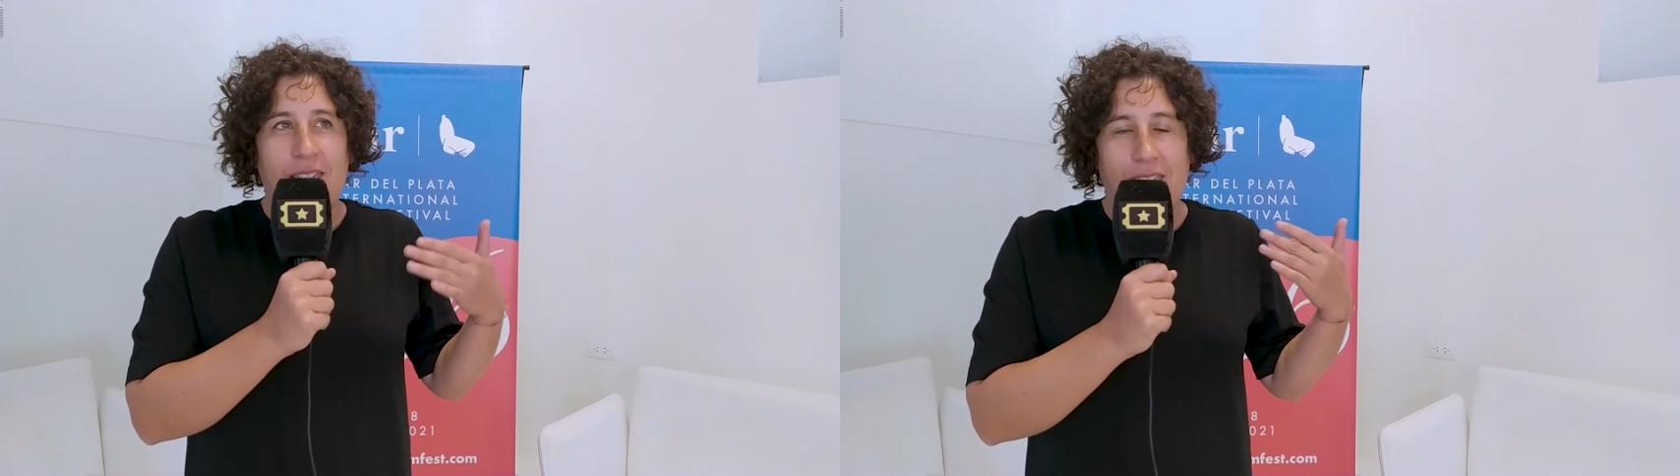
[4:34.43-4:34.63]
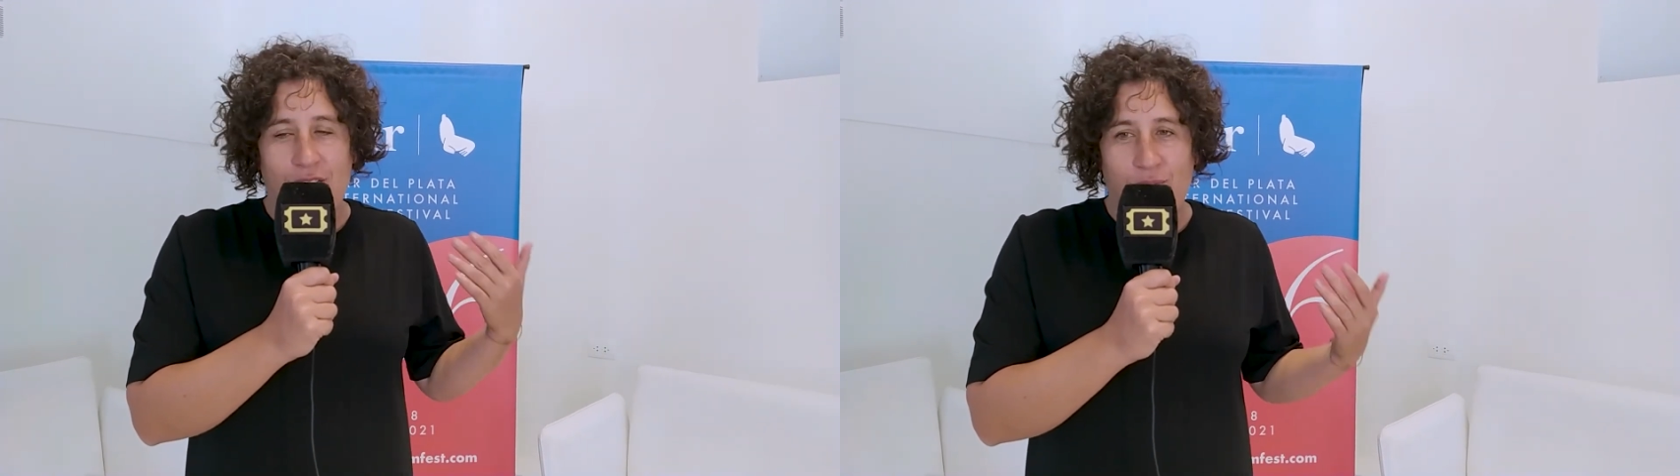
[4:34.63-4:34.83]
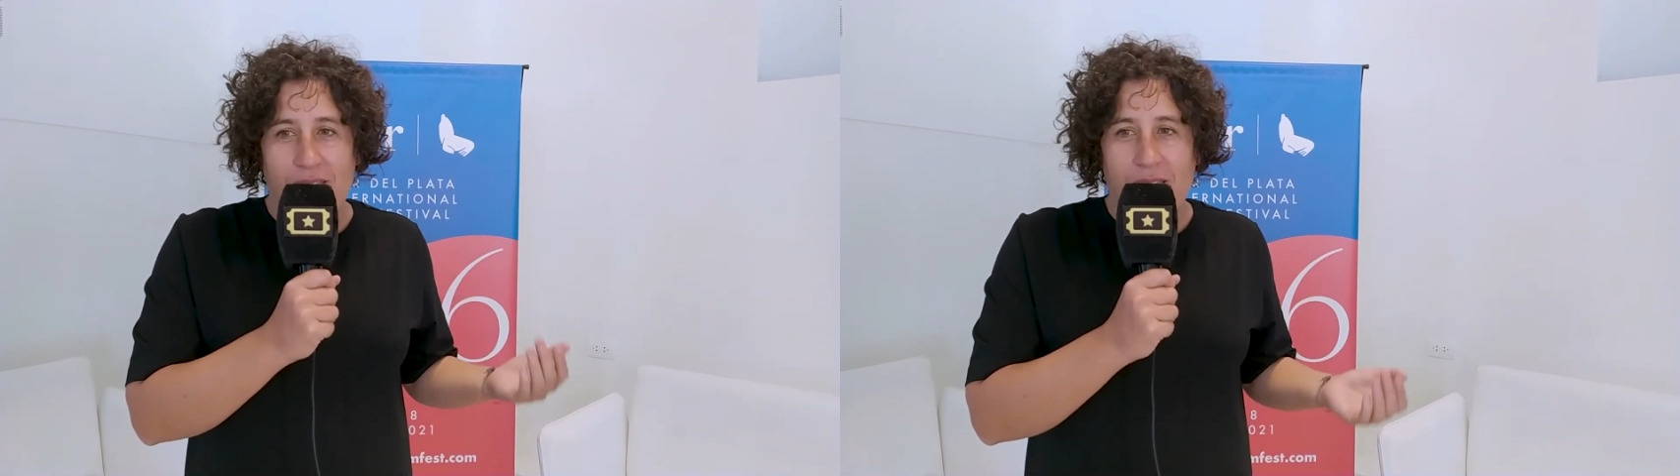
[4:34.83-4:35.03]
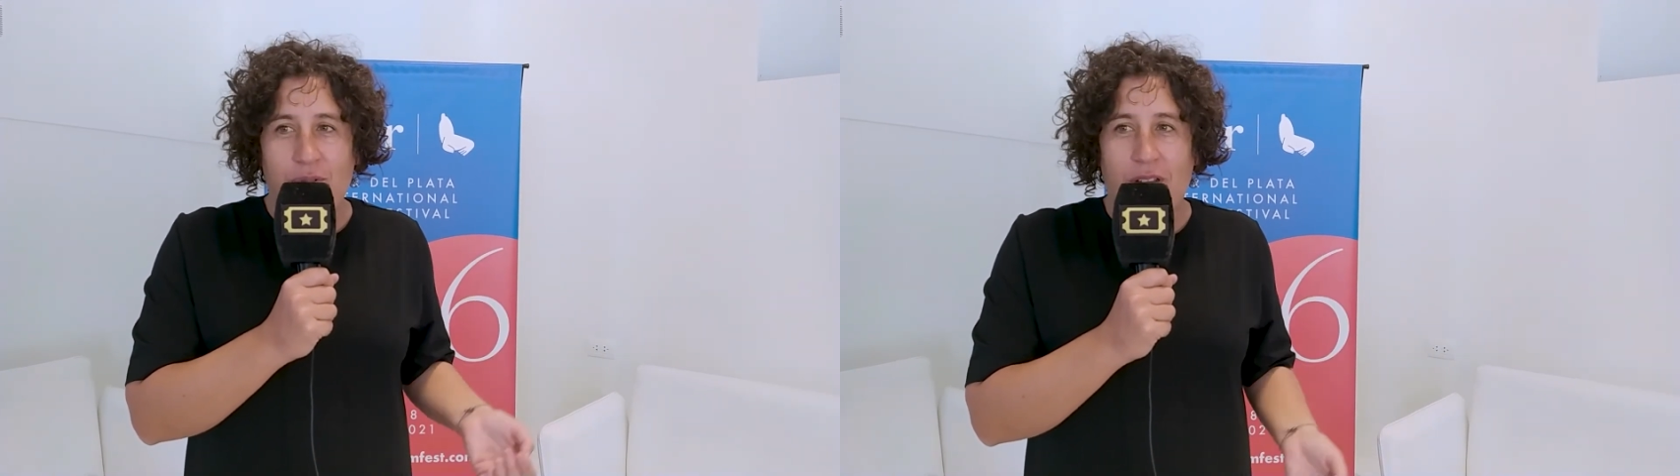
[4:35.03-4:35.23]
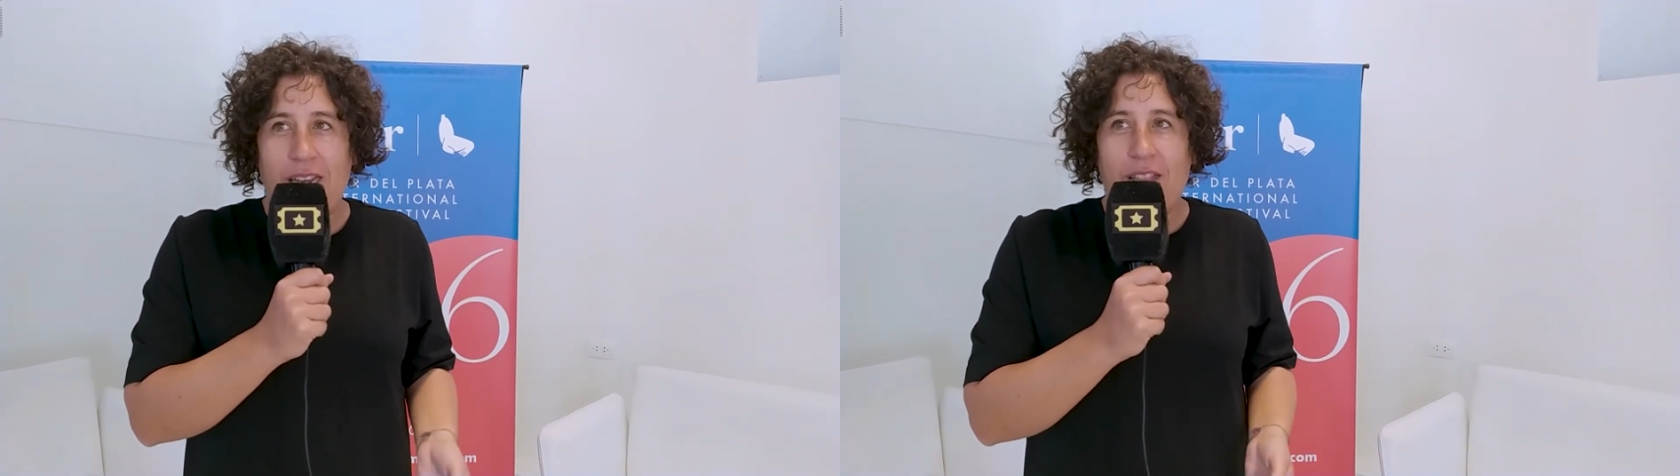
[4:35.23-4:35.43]
que se desplazan
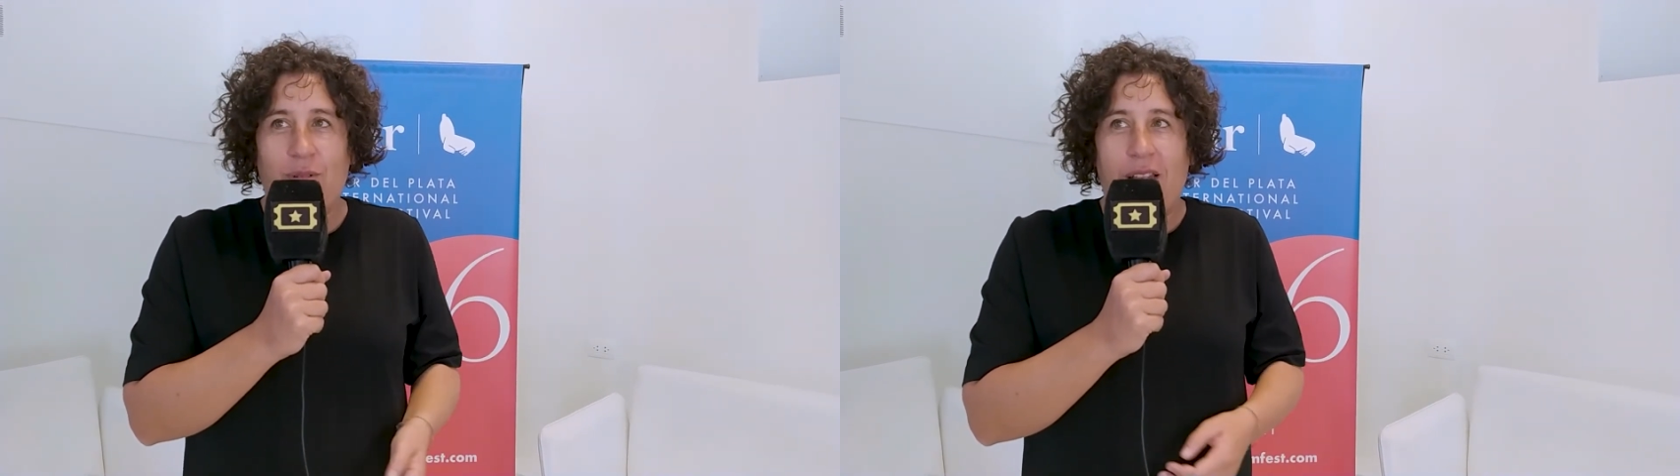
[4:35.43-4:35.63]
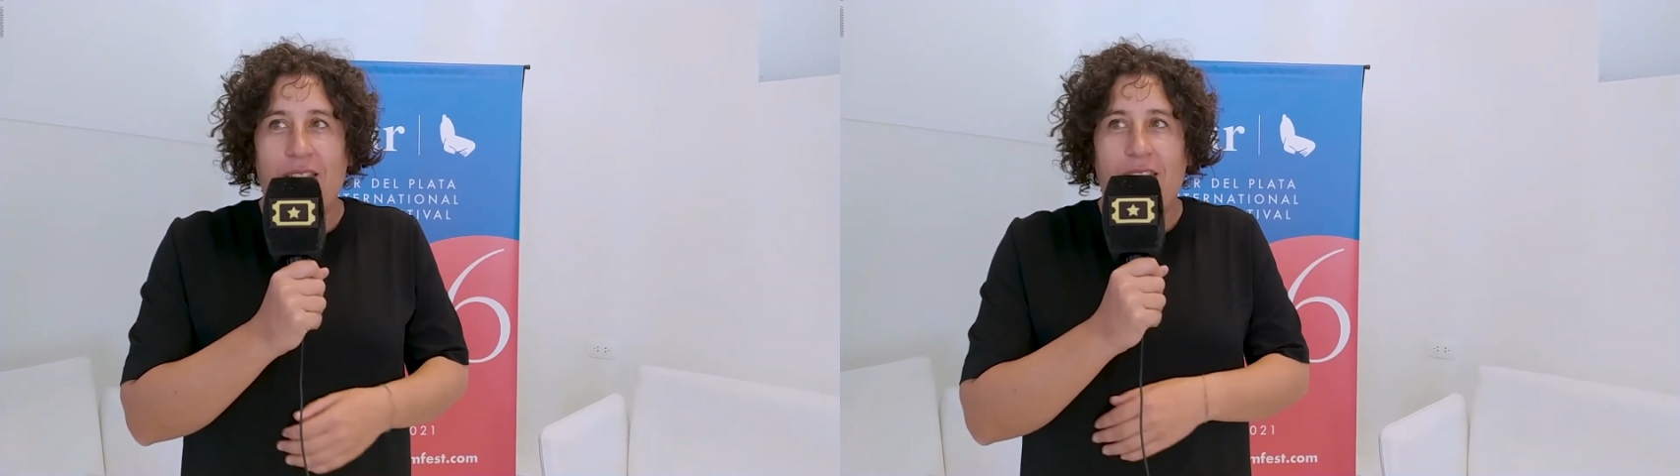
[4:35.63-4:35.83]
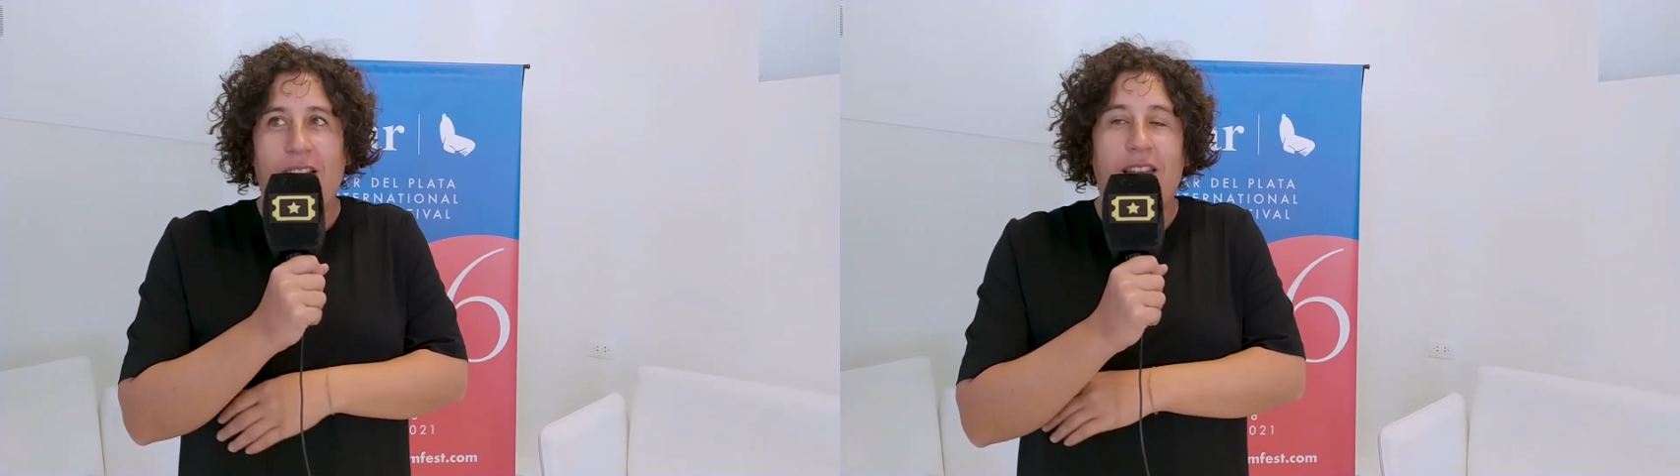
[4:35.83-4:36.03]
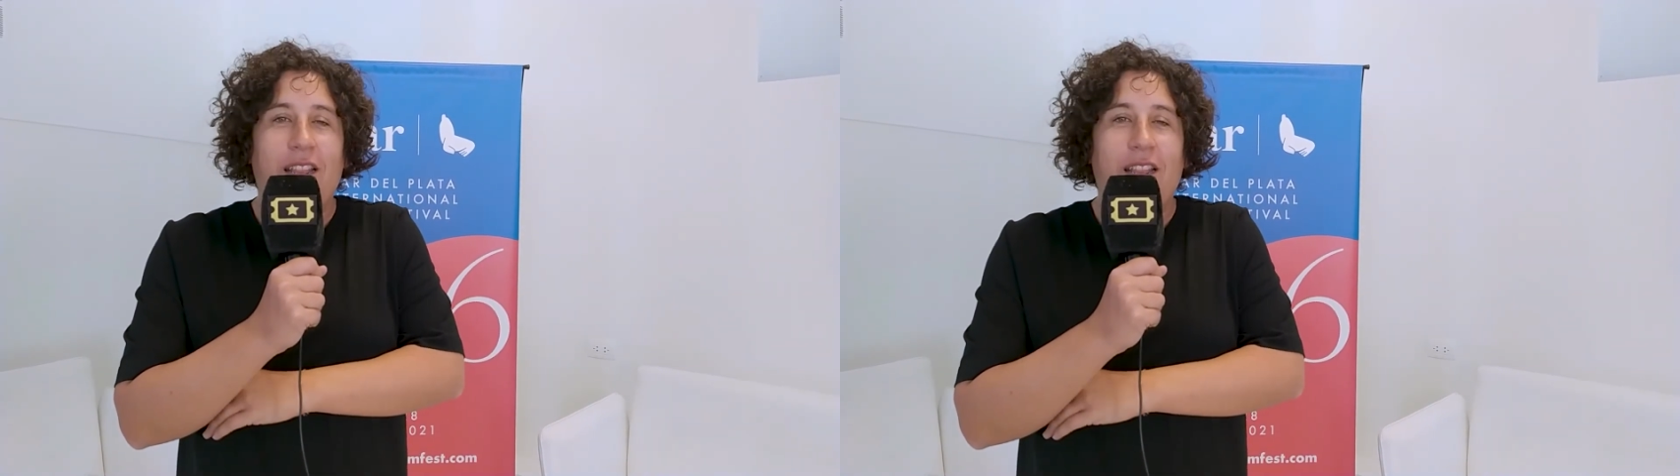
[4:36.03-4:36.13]
por la naturaleza y la